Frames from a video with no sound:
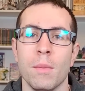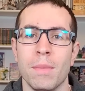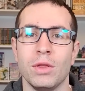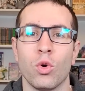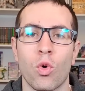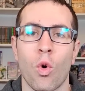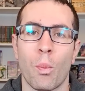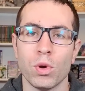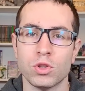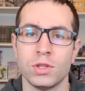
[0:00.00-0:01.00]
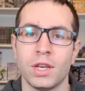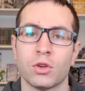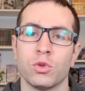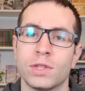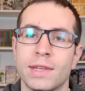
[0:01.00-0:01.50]
Mais donc, on peut se
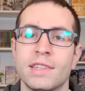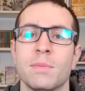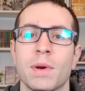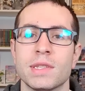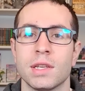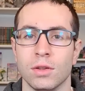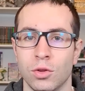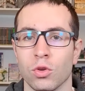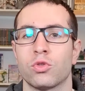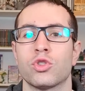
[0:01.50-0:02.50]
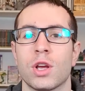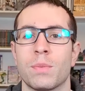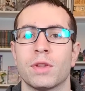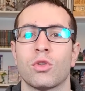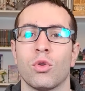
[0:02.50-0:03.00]
dire que ce qui s'est passé dans ce
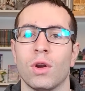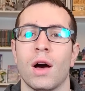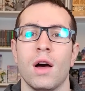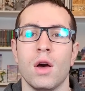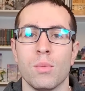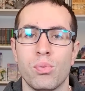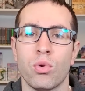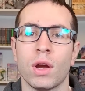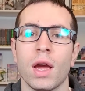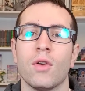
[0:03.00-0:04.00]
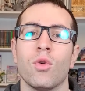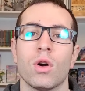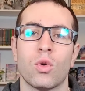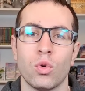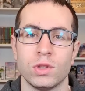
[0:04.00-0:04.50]
chapitre-là pourrait
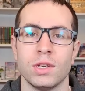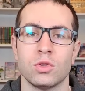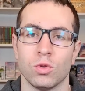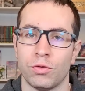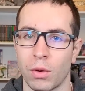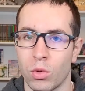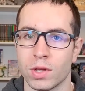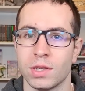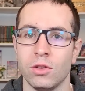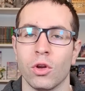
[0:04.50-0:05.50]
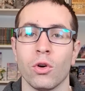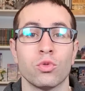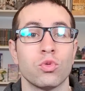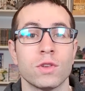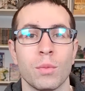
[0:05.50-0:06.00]
avoir causé ce fameux incident,
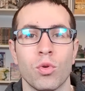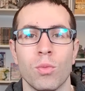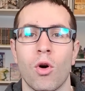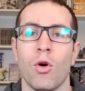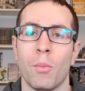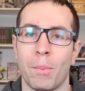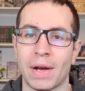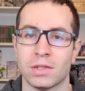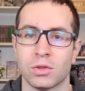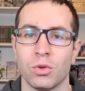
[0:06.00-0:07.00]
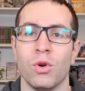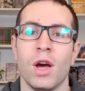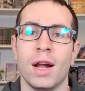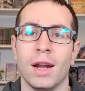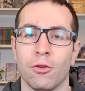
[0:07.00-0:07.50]
tout simplement parce que
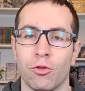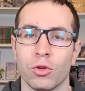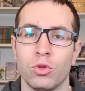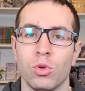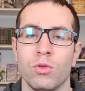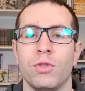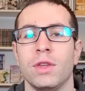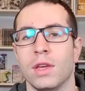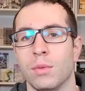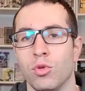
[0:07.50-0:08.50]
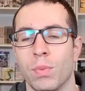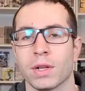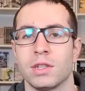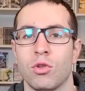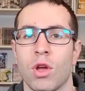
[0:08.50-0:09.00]
la flotte de Luffy, et plus
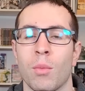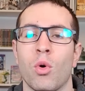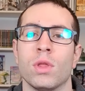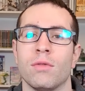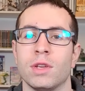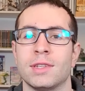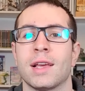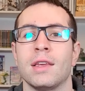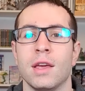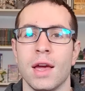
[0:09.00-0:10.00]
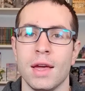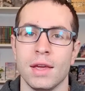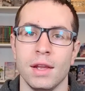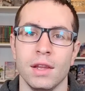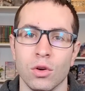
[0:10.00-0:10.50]
particulièrement, on avait Sai
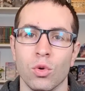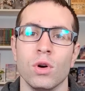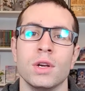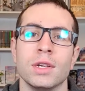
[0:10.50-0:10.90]
et Léo,